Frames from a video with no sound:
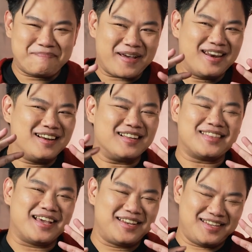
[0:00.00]
เป็นอีกหนึ่งนั
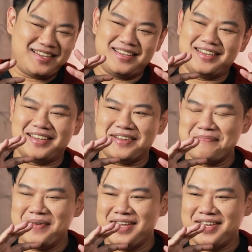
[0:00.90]
กเตะที่
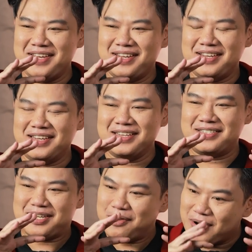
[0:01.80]
มี
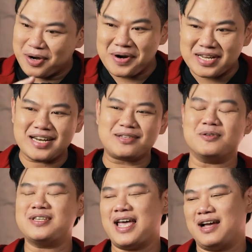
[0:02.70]
ชีวิตค่อนข้างจะน่า
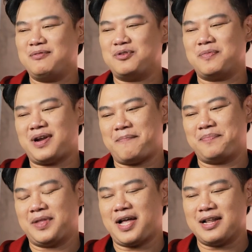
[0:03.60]
สนใจครับคุณผู้ชมครับ
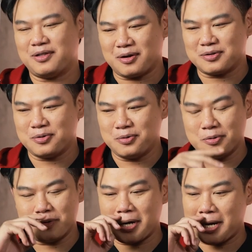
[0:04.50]
การต่อสู้
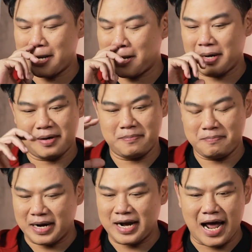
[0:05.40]

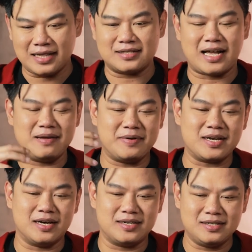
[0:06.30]
ปัญหาต่างๆ ที่มั
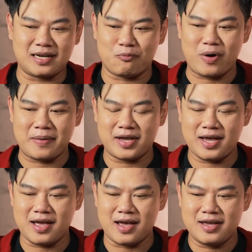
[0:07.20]
นเกิดขึ้นกับวัยเพียง
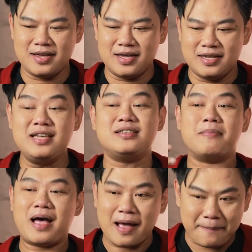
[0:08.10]
แค่
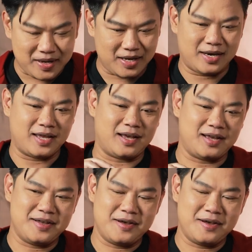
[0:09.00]
25 ปีนะฮะ